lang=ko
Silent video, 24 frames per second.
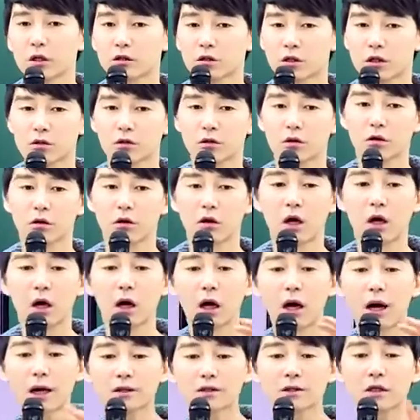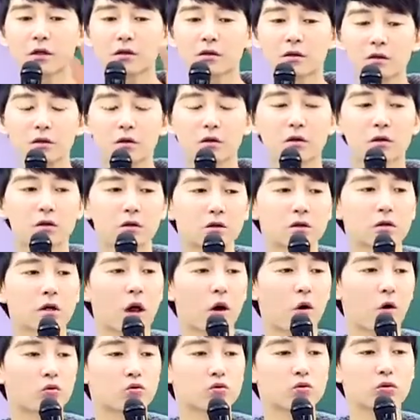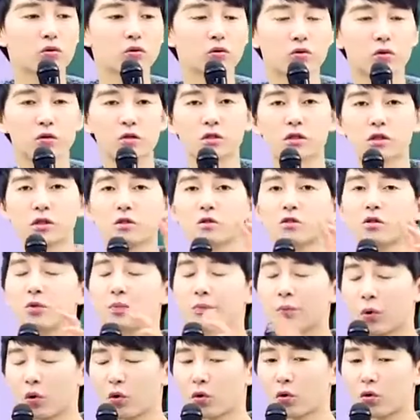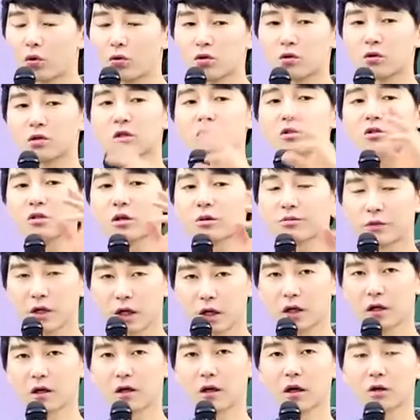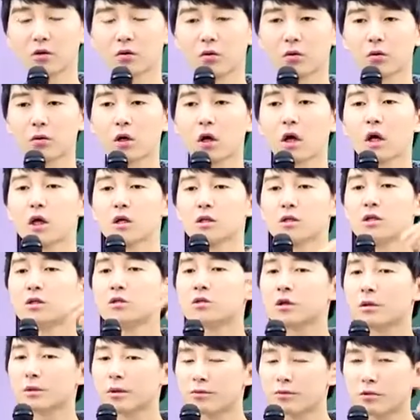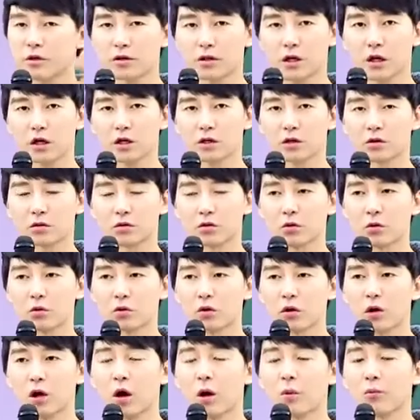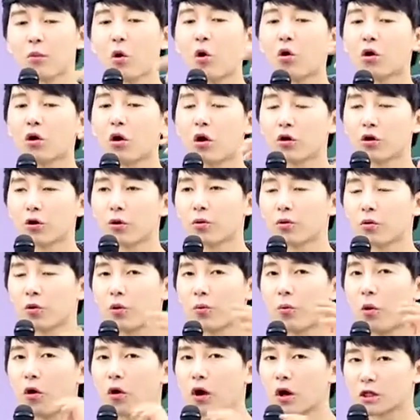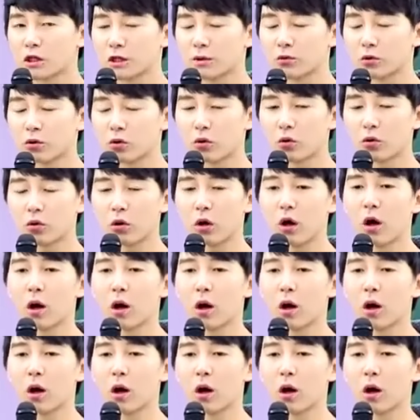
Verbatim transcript: 그래서 학생들의 얼굴을 직접 보고 직접 얘기를 하고 직접 힘든 얘기 듣고 뭐가 어렵고 뭐가 쉽고